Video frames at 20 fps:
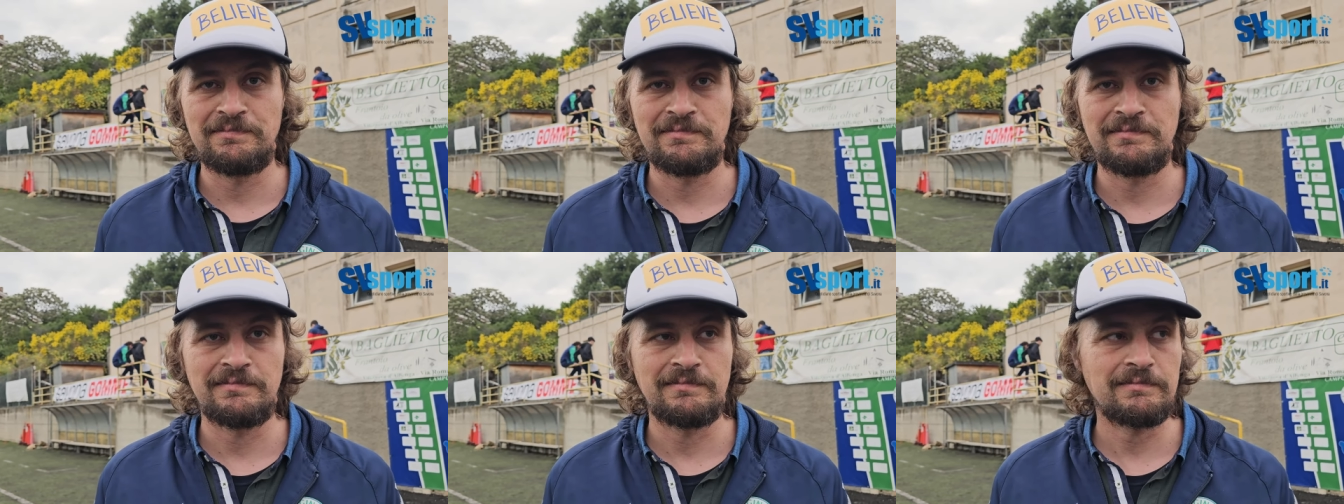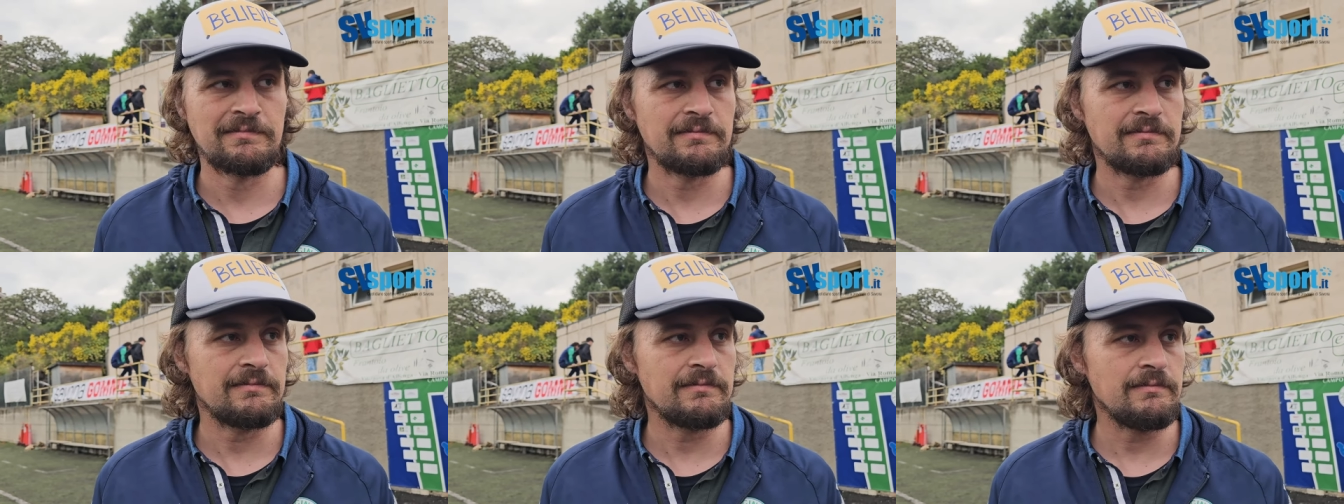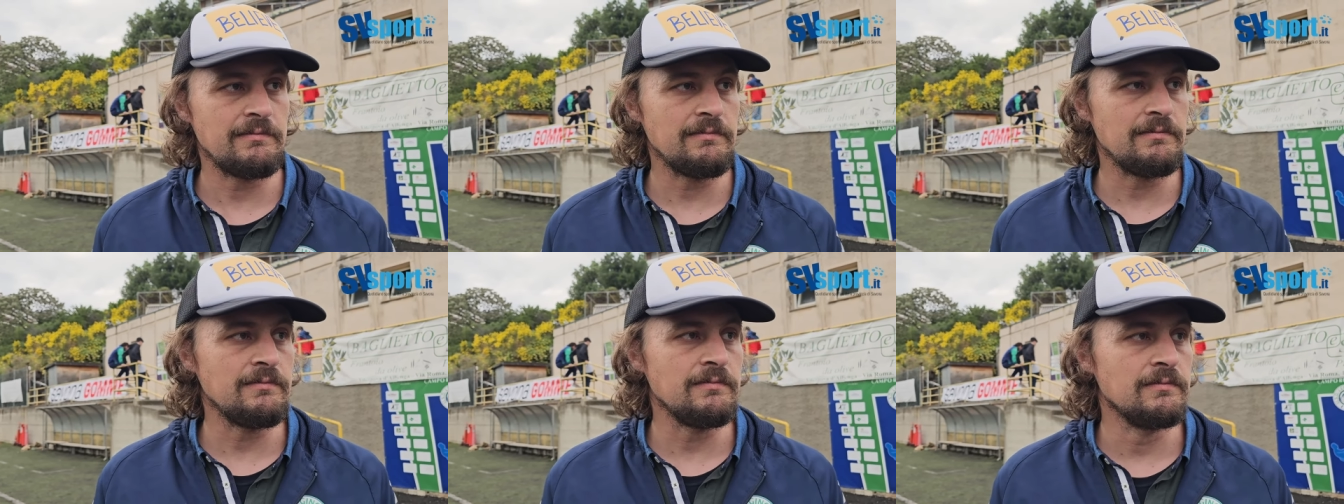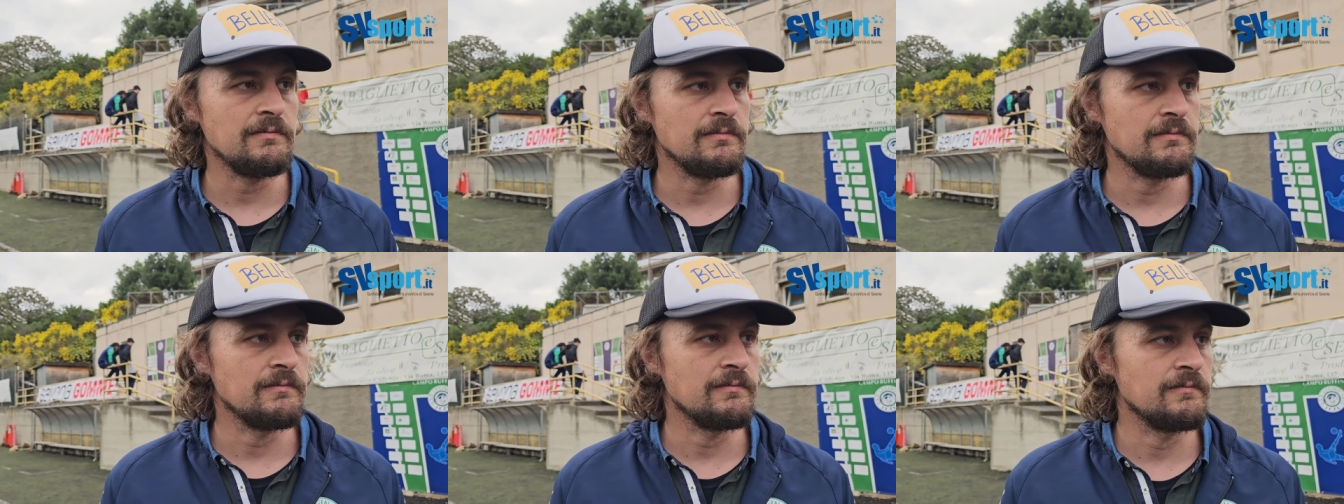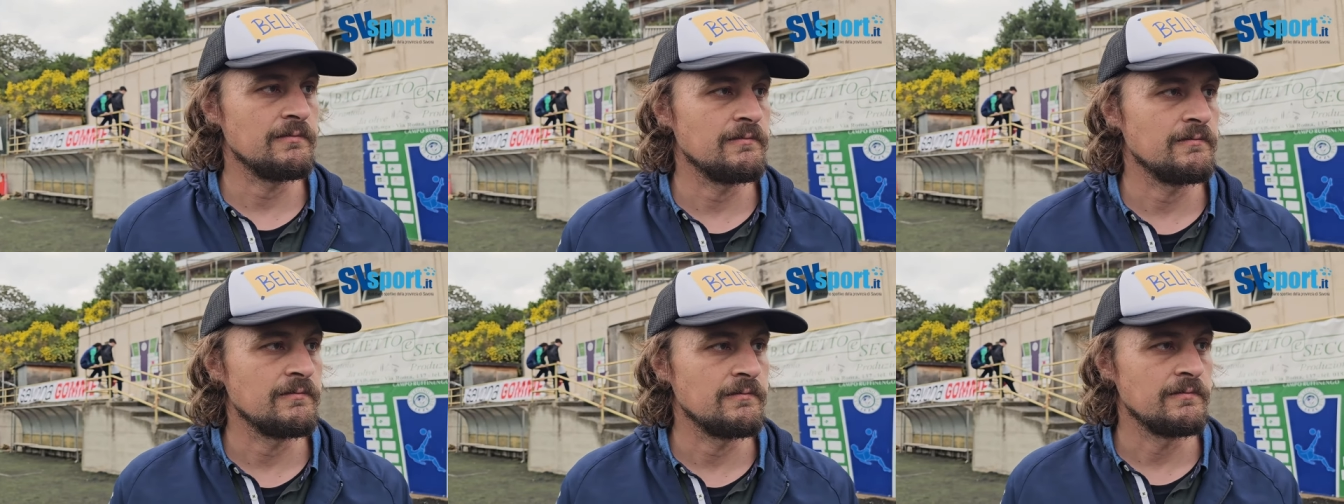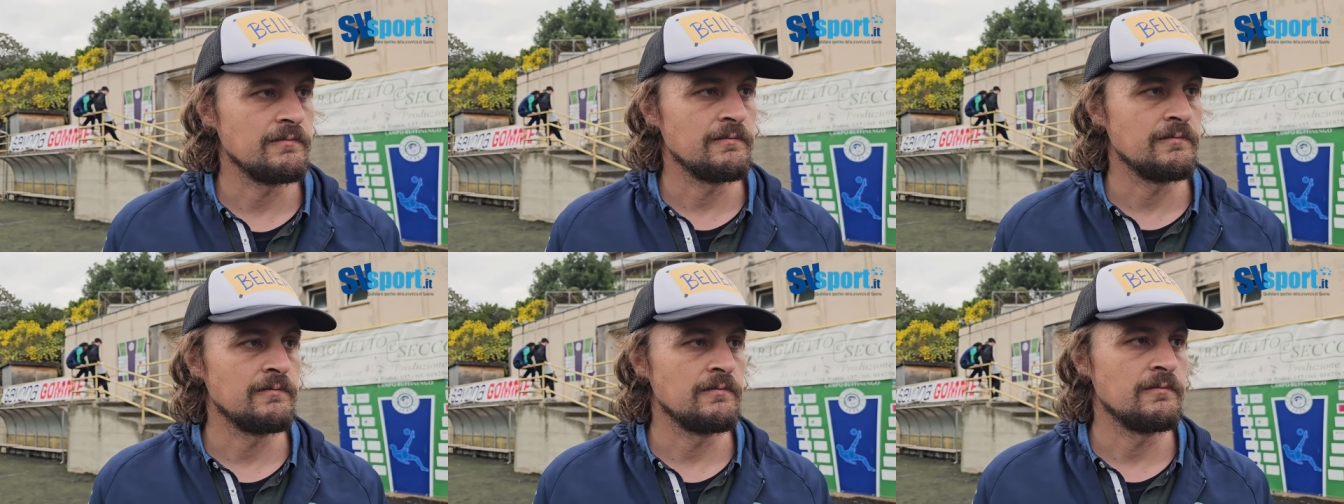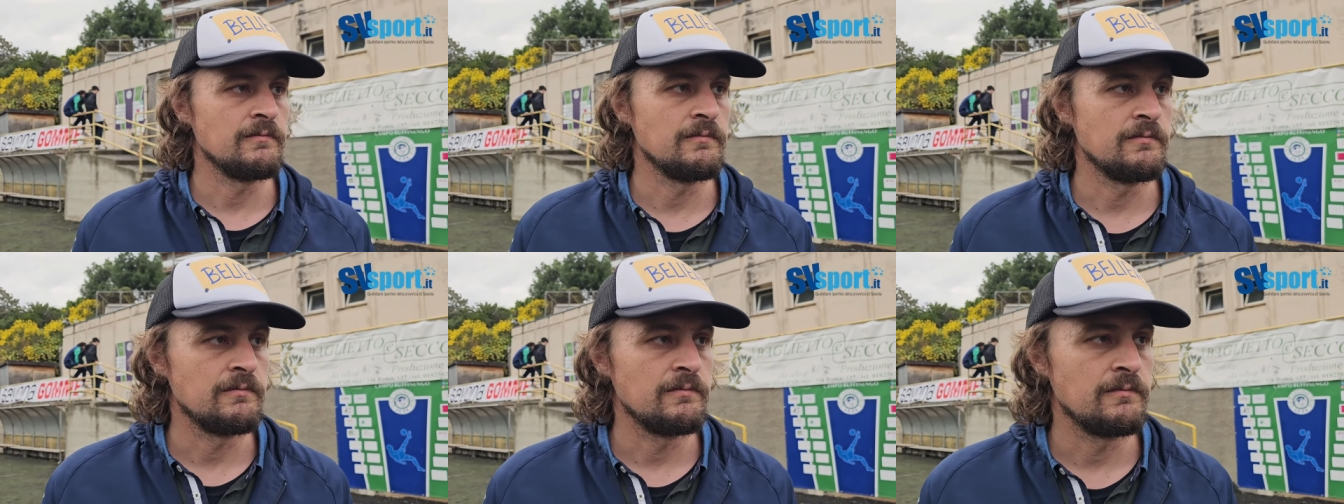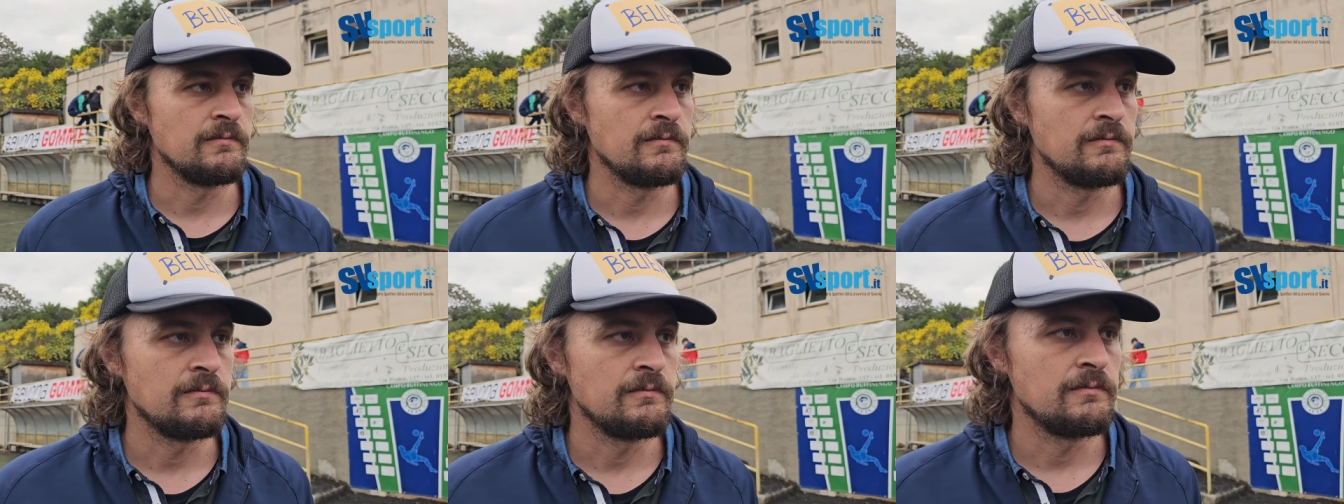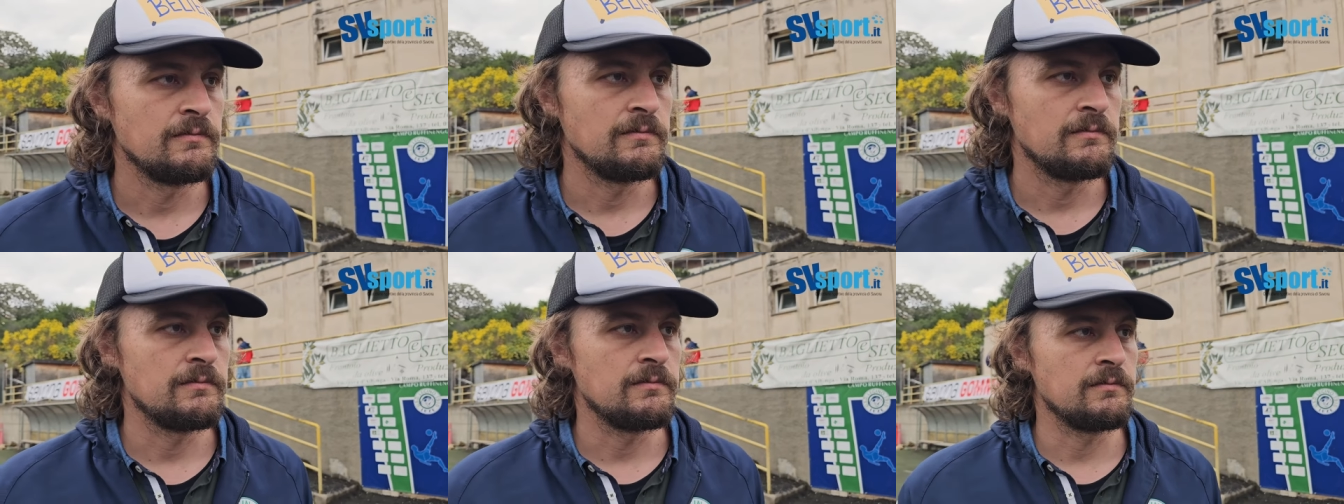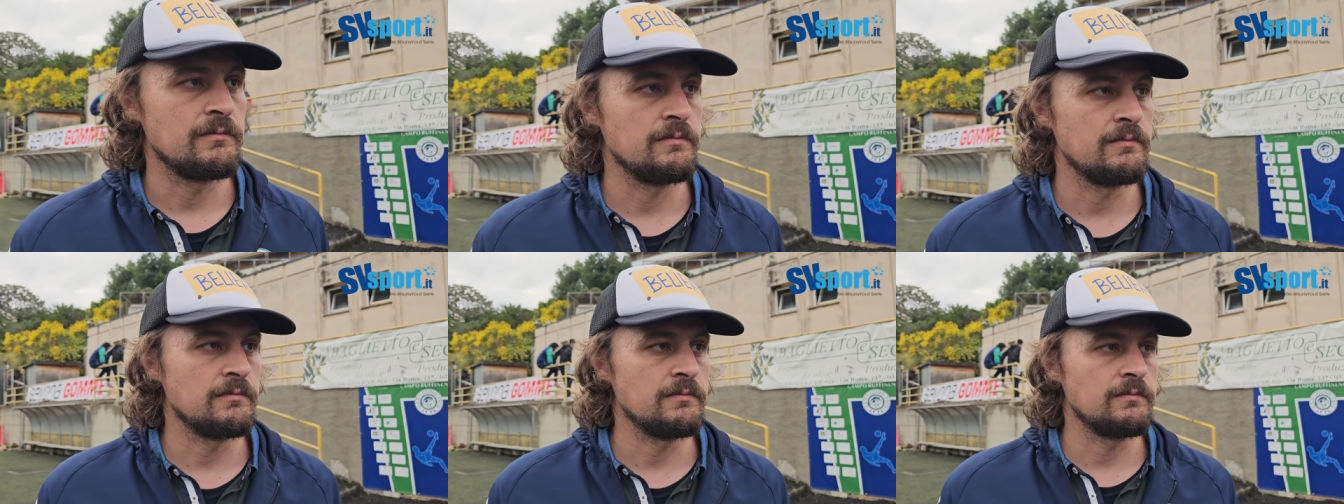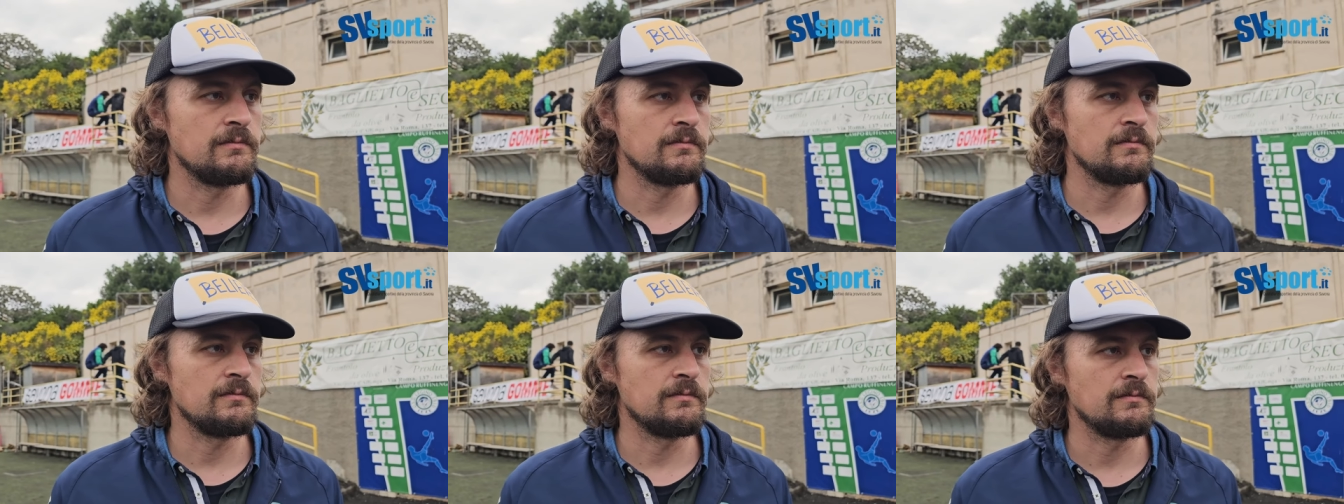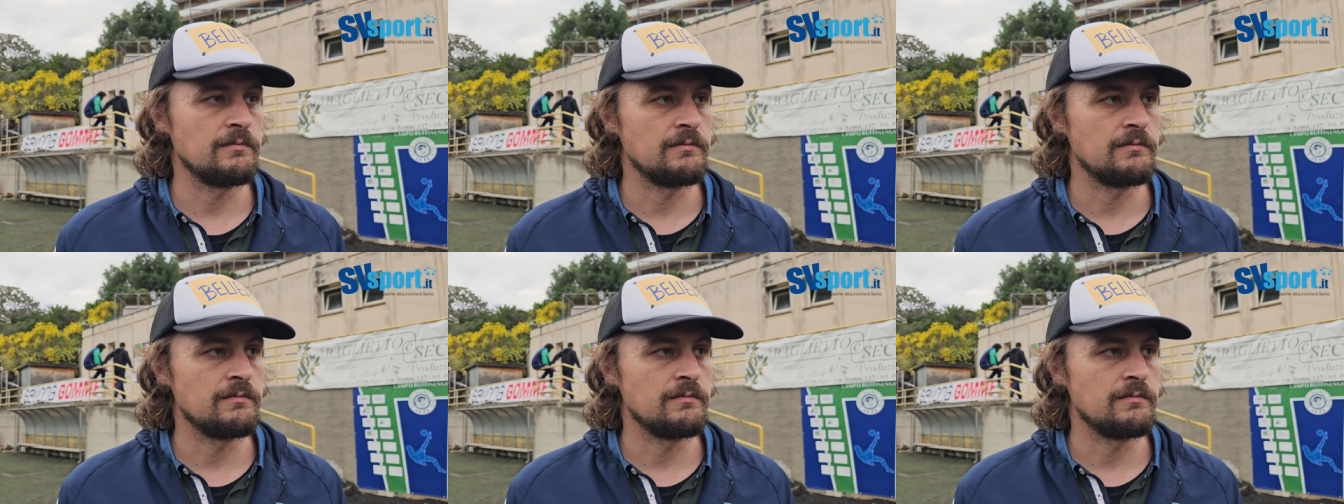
Esperienza, comunque è stata anche una, una giornata